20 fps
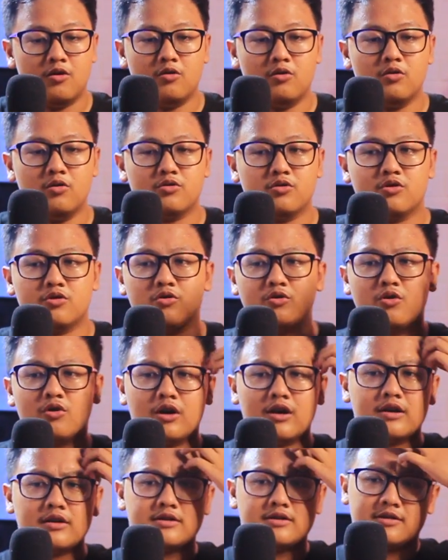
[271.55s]

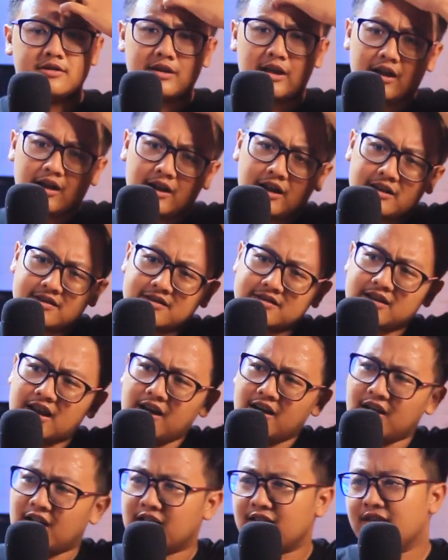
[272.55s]
Untuk
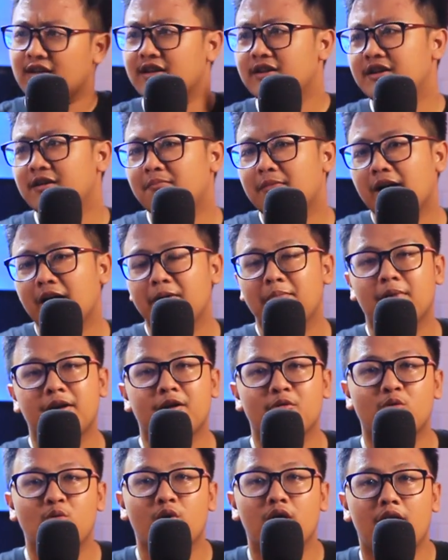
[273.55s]
kesan-kesan nantinya
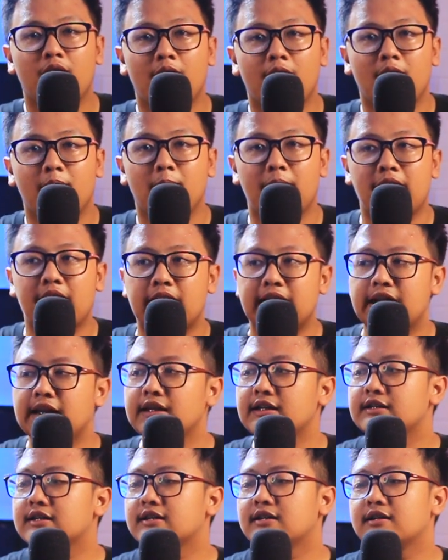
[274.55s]
bagaimana gue
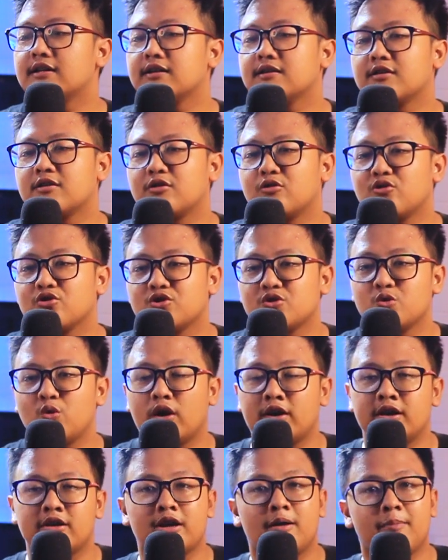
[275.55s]
maininnya, terus
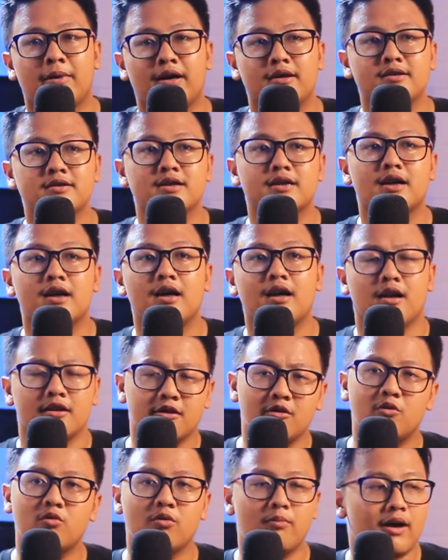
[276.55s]
worth it apa enggak,
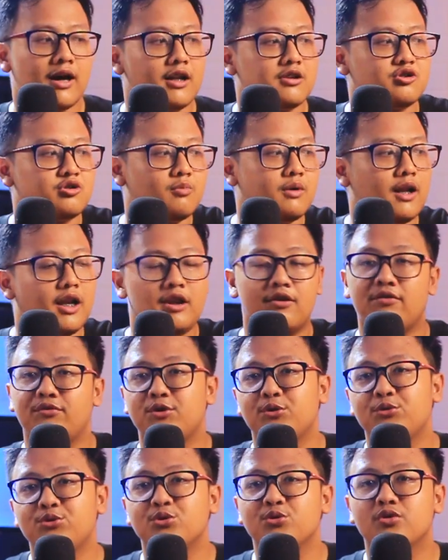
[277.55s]
nanti gue bakal coba
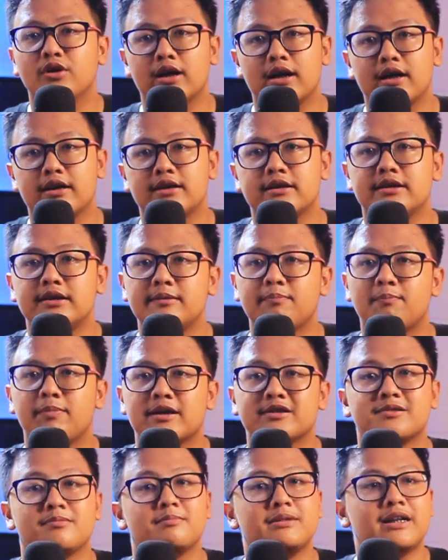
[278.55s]
review juga di
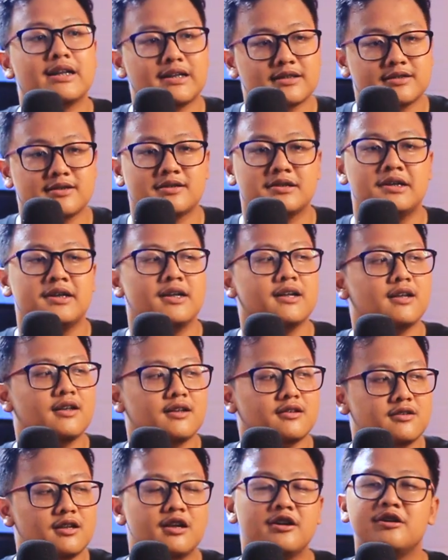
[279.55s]
plus minus.
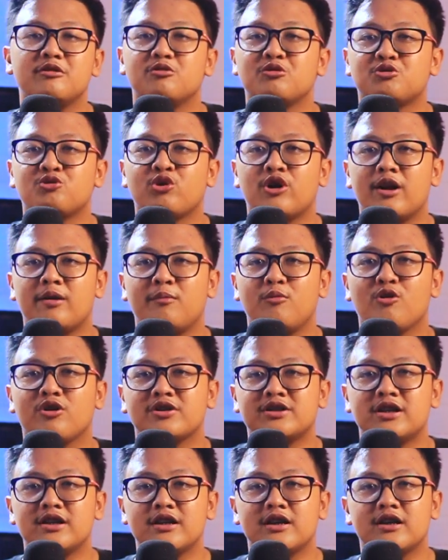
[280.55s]
Jadi untuk
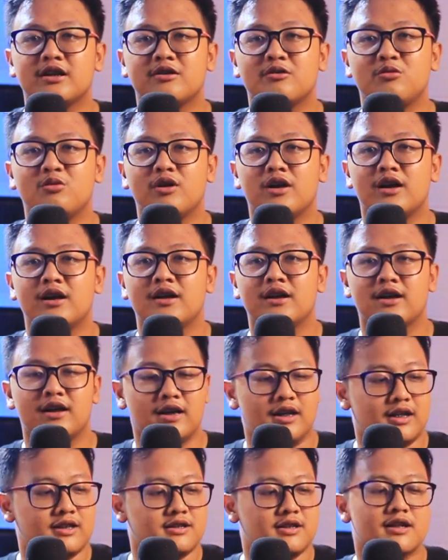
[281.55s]
unboxingnya gue
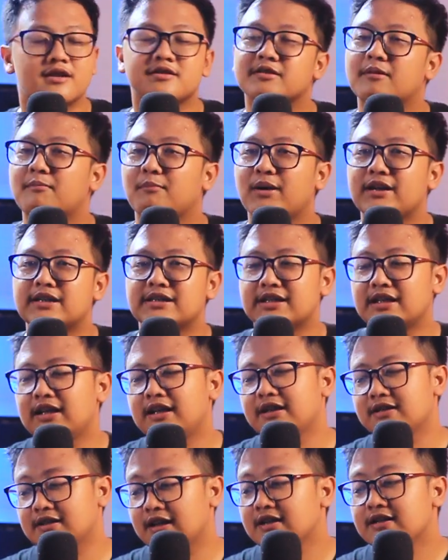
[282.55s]
hanya sampai
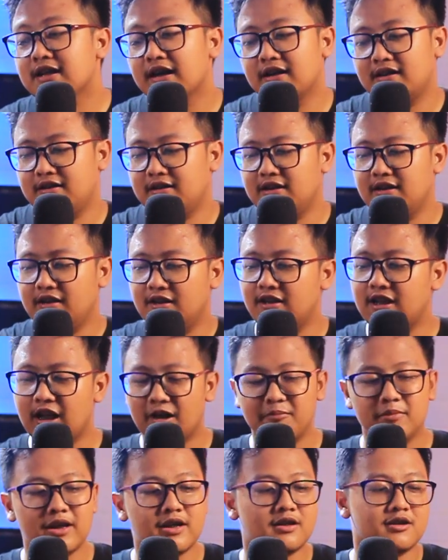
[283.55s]
sini saja. Di
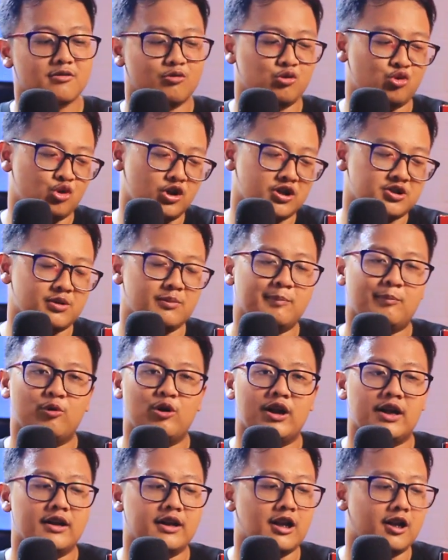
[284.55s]
dalamnya untuk
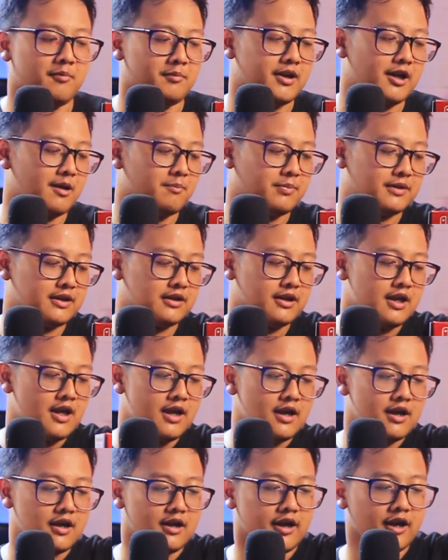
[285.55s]
kesimpulan dalamnya dapat
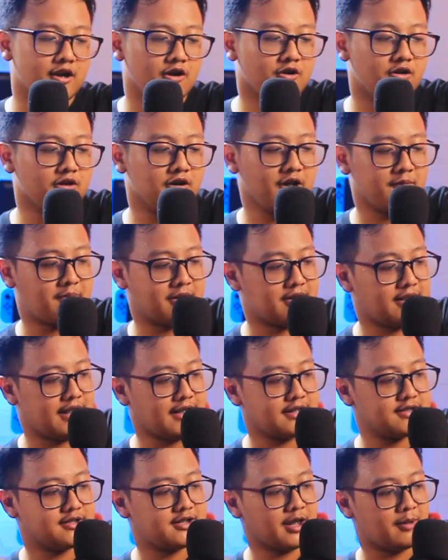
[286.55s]
ringcon, dapat
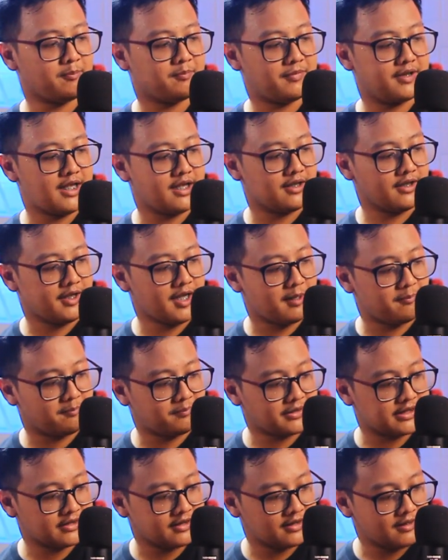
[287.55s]
leg strap dan
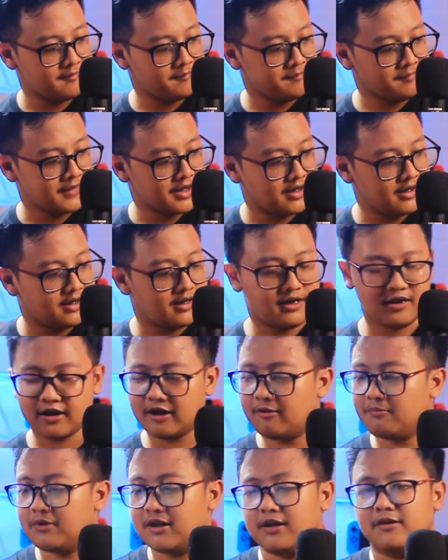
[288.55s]
dapat
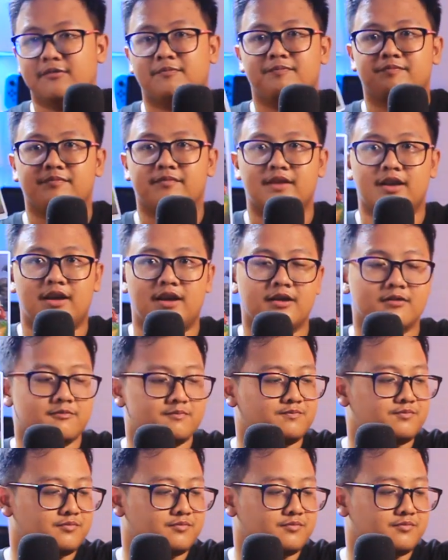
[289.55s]
gamenya ya